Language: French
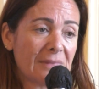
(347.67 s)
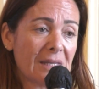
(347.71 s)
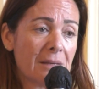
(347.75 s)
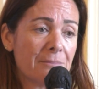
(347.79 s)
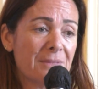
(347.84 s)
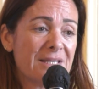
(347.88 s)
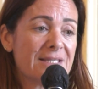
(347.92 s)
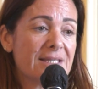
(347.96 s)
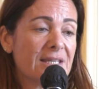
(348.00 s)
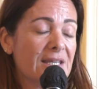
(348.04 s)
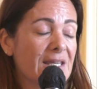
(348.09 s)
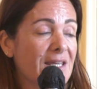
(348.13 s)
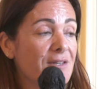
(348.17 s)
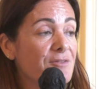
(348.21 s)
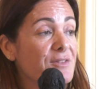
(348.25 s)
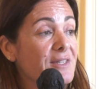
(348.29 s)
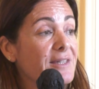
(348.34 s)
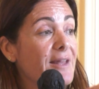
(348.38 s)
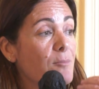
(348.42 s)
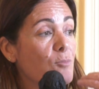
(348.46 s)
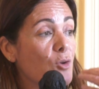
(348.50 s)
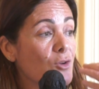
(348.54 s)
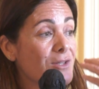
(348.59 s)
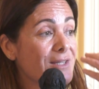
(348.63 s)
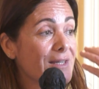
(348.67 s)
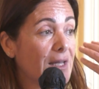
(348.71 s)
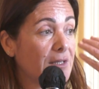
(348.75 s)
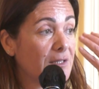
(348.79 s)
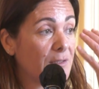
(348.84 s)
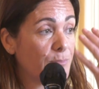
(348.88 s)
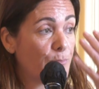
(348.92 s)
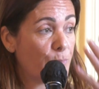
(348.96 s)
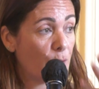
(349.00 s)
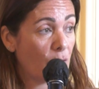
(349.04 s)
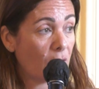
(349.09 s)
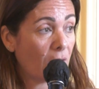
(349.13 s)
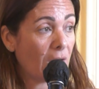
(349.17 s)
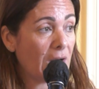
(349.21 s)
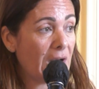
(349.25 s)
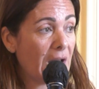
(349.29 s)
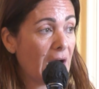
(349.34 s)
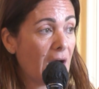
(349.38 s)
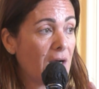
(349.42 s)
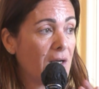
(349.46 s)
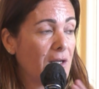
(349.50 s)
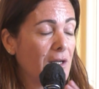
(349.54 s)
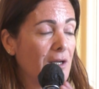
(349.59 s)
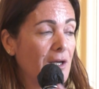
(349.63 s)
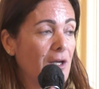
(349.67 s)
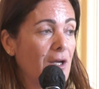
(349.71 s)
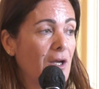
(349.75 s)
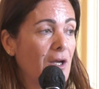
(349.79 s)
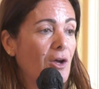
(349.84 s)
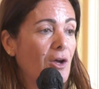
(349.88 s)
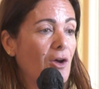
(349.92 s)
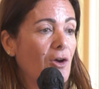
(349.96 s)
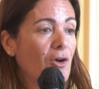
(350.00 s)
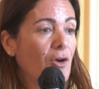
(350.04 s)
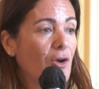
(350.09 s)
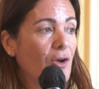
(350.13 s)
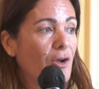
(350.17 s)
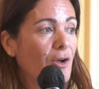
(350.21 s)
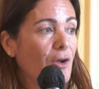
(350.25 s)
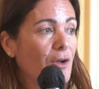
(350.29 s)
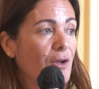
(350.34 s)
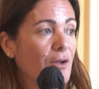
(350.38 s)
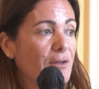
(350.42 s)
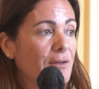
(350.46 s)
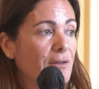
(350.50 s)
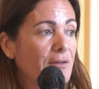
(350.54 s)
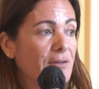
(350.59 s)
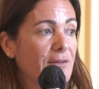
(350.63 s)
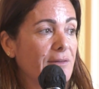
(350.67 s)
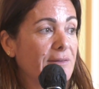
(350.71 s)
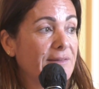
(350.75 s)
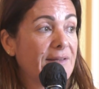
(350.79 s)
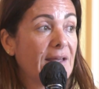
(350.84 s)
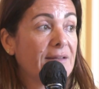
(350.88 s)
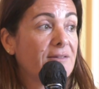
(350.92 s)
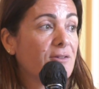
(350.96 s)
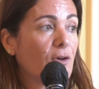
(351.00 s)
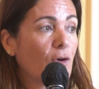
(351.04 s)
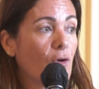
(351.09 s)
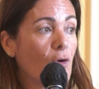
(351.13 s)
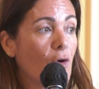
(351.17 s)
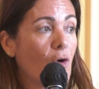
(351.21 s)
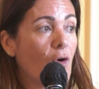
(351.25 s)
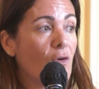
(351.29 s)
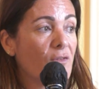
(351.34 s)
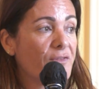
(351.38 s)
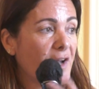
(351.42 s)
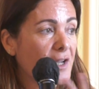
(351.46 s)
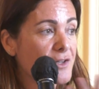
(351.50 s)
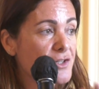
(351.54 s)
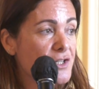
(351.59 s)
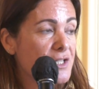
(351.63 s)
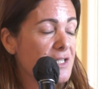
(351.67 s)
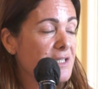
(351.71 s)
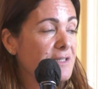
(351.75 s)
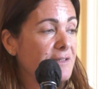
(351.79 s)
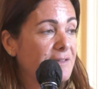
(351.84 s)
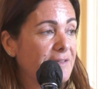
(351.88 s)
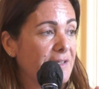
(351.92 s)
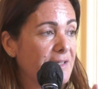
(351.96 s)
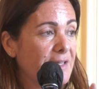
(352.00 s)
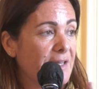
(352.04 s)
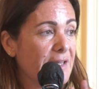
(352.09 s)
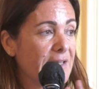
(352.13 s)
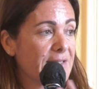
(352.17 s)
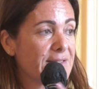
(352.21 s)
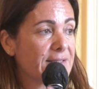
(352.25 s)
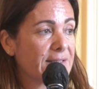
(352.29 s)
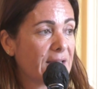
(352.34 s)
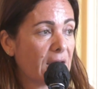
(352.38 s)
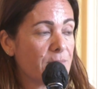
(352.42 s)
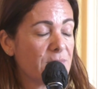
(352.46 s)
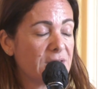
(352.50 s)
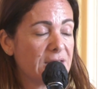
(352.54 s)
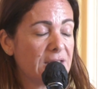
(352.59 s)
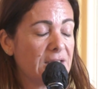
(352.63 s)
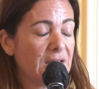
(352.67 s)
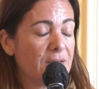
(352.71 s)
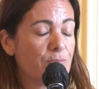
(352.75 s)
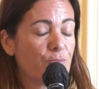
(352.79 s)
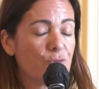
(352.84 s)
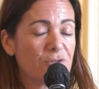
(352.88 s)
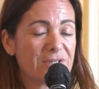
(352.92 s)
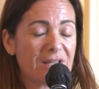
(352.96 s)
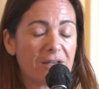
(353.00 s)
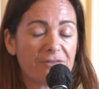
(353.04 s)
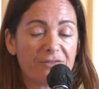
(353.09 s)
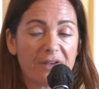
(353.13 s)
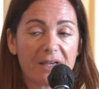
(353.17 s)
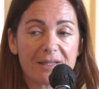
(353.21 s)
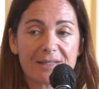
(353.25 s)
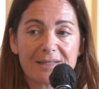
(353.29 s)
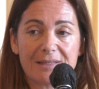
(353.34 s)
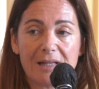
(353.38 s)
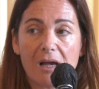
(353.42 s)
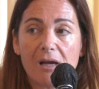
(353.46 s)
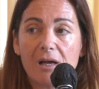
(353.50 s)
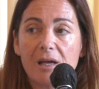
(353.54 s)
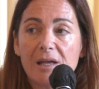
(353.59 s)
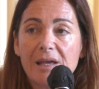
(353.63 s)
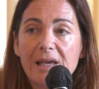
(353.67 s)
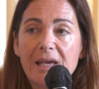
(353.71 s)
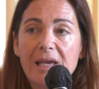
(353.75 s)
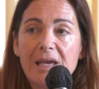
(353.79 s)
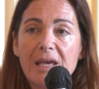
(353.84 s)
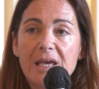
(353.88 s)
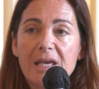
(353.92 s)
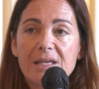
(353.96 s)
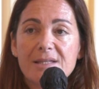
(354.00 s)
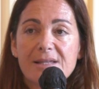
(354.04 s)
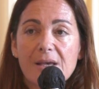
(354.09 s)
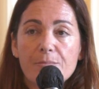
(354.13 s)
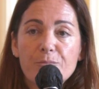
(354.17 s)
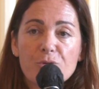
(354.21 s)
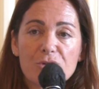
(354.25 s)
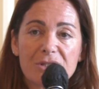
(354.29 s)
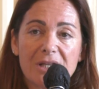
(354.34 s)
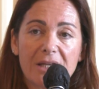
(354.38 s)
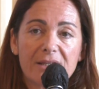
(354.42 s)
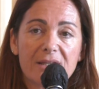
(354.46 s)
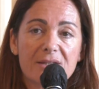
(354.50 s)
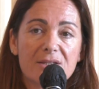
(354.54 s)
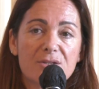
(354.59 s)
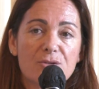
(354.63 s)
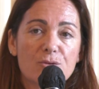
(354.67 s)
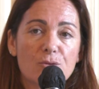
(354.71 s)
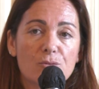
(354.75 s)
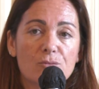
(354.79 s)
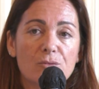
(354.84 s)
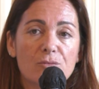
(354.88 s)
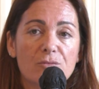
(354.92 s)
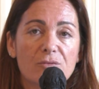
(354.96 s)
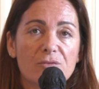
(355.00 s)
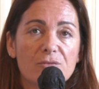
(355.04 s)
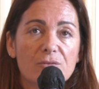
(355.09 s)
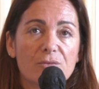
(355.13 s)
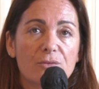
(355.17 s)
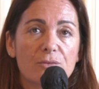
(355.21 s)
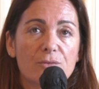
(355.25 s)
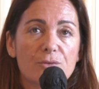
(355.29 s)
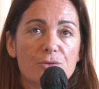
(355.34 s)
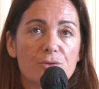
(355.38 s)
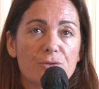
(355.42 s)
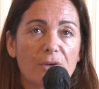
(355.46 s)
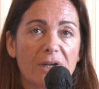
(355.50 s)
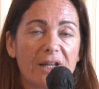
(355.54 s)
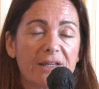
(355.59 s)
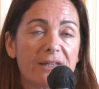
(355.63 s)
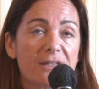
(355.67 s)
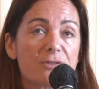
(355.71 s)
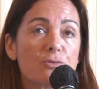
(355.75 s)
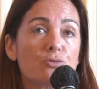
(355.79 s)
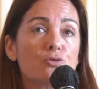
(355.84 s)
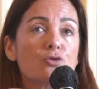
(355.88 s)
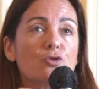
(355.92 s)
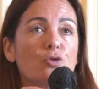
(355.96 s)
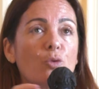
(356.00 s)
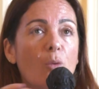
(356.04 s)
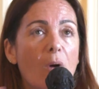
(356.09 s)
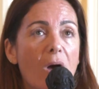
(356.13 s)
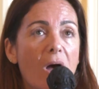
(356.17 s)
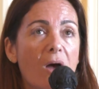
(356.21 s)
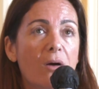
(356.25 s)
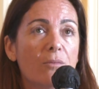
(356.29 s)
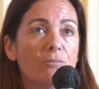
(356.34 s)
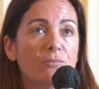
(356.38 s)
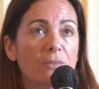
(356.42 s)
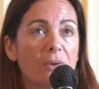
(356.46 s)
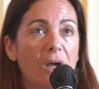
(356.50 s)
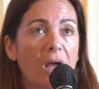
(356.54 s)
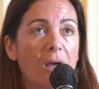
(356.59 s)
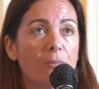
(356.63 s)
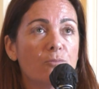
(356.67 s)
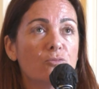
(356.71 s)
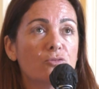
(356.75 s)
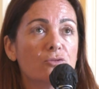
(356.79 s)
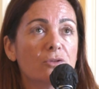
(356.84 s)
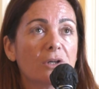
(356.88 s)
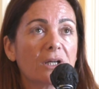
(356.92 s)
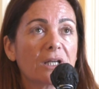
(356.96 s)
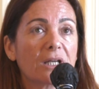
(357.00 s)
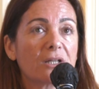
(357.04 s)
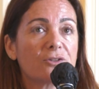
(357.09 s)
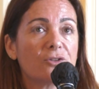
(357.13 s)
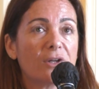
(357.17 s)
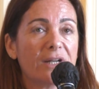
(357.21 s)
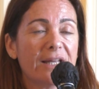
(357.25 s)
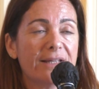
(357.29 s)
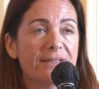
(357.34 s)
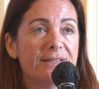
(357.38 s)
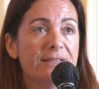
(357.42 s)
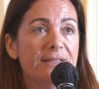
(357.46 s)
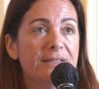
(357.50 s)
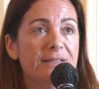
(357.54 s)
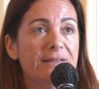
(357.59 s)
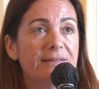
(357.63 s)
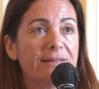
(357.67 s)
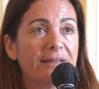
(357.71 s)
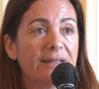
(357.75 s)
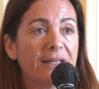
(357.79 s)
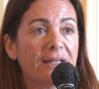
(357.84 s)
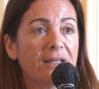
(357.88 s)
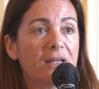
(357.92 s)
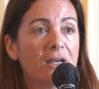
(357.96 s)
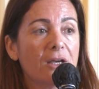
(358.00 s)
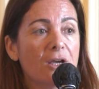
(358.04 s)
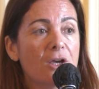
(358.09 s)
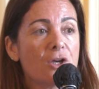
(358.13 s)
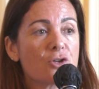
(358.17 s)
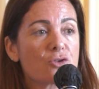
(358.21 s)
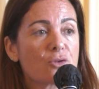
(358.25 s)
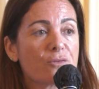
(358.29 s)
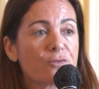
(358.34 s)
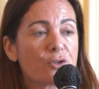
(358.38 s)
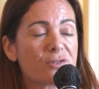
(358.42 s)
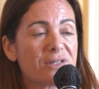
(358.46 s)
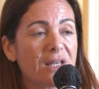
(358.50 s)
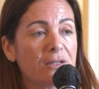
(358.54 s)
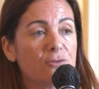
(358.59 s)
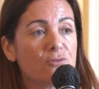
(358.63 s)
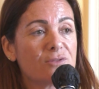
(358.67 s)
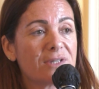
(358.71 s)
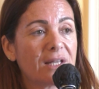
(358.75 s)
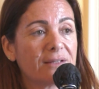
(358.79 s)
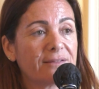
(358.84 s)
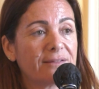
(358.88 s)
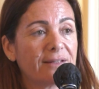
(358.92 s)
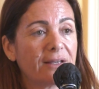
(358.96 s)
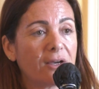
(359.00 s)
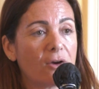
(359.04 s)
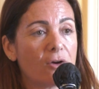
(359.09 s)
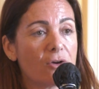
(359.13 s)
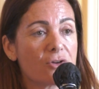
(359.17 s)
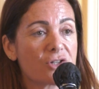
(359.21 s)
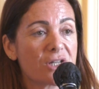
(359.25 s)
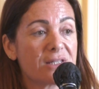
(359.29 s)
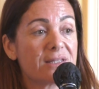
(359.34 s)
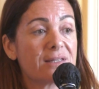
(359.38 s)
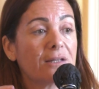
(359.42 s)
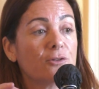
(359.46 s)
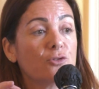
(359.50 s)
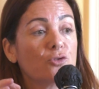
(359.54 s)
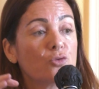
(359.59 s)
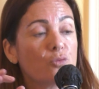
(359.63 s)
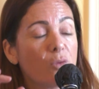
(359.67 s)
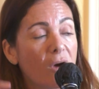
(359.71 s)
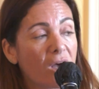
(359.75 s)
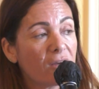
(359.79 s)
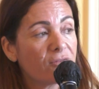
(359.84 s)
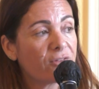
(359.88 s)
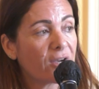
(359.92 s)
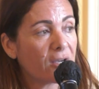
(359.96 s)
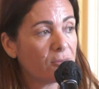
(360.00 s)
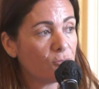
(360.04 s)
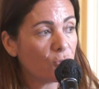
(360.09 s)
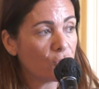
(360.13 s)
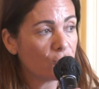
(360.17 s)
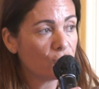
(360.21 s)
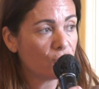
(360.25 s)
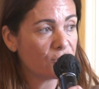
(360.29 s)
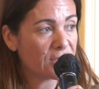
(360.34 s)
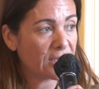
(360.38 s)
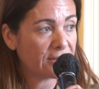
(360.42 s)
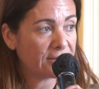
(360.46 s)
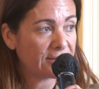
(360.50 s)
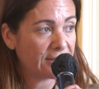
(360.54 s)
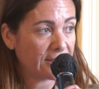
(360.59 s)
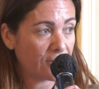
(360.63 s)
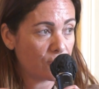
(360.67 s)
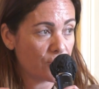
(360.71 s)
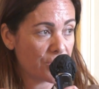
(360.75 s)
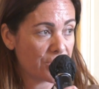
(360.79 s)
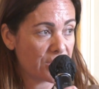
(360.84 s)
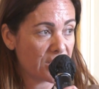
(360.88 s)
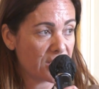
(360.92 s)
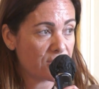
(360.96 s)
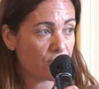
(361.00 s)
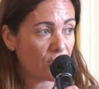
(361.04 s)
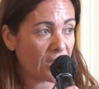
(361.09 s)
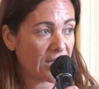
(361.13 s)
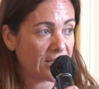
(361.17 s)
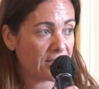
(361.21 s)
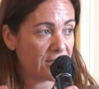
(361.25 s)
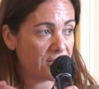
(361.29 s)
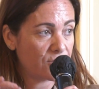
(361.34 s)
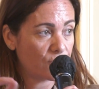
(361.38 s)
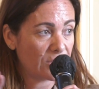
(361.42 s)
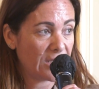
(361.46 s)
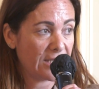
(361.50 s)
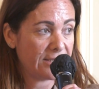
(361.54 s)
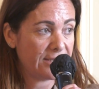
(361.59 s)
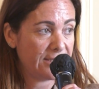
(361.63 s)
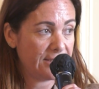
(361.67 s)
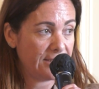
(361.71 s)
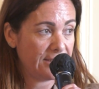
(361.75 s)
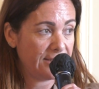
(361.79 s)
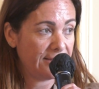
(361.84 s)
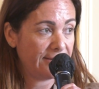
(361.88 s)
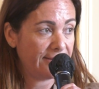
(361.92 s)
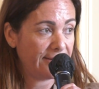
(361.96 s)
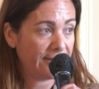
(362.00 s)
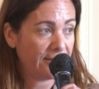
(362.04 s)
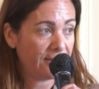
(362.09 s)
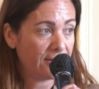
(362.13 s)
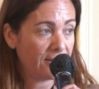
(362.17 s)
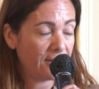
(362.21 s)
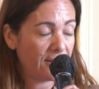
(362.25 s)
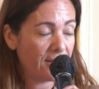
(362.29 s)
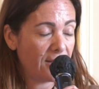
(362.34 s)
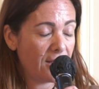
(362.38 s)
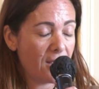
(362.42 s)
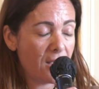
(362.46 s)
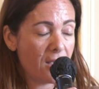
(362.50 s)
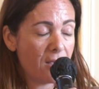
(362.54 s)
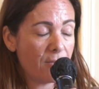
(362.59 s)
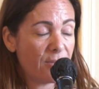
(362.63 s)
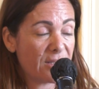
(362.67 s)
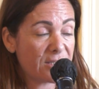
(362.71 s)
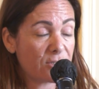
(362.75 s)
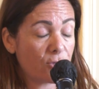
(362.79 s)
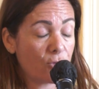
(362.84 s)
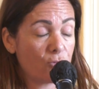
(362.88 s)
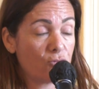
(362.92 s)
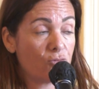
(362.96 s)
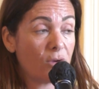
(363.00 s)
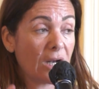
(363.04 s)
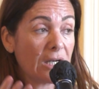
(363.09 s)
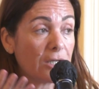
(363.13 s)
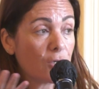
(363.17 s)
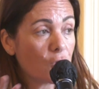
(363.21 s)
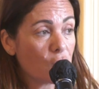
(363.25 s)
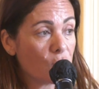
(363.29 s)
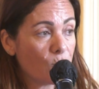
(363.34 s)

Mais c'est évidemment cette peur-là euh, d'être en fragilité extrême qui les pousse à faire ça. Et ça pose la question, sur la question du droit à mourir dans la dignité, je trouve que ça nous interroge et ça doit vraiment nous interroger sur la question de la dignité. Parce que où elle